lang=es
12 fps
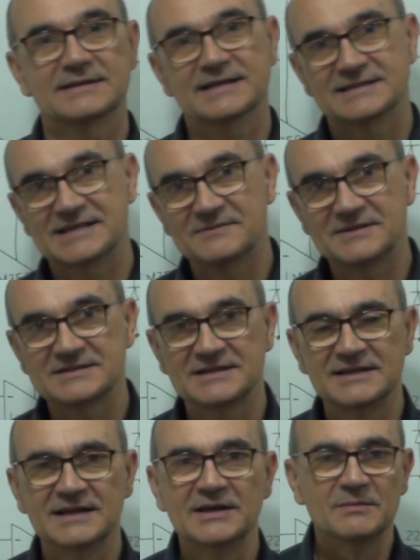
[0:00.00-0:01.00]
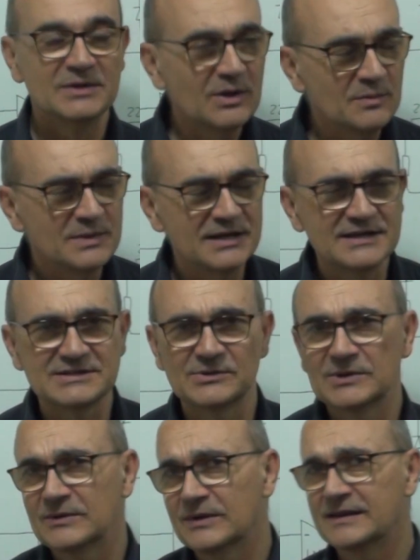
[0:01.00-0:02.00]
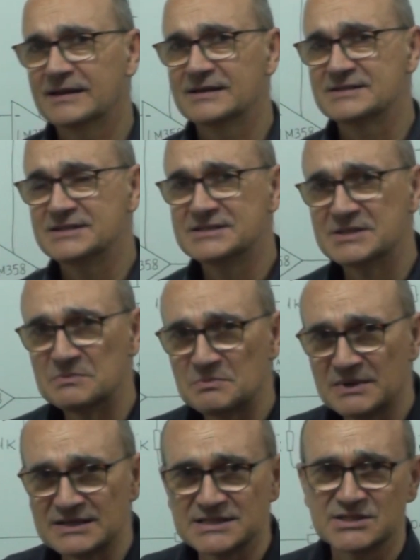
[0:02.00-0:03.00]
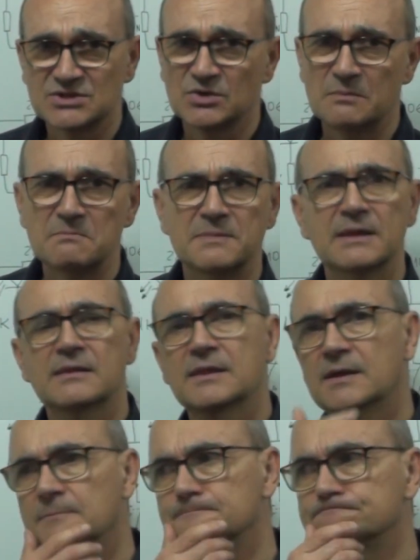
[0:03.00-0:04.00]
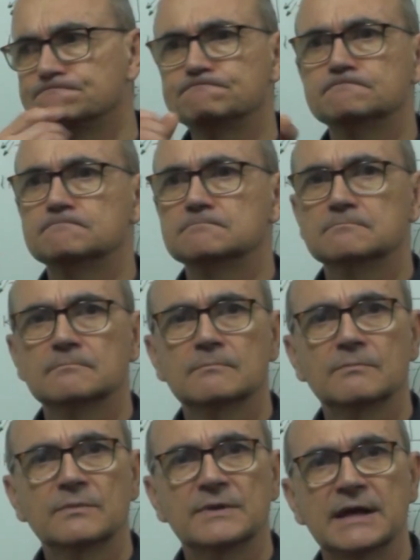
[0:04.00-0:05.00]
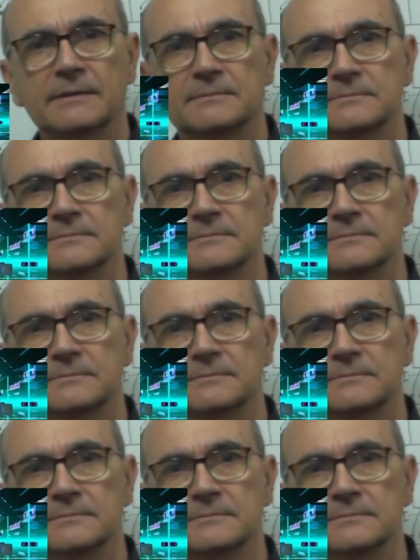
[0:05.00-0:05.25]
Ya sabes, mi nombre es Aurelio Cadenas y sin más, esto empieza ya.